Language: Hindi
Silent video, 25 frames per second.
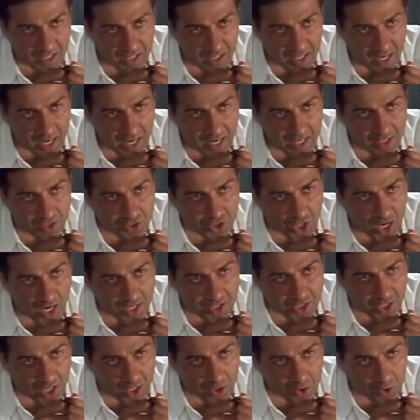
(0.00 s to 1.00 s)
तीन नहीं चार
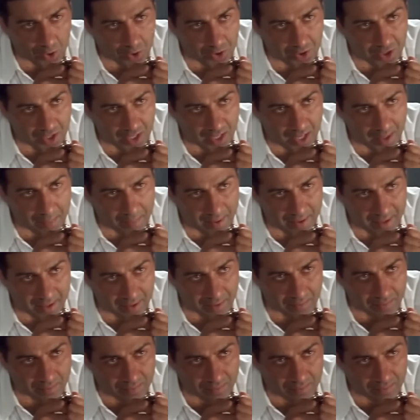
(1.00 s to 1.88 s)
चार खून किया है मैंने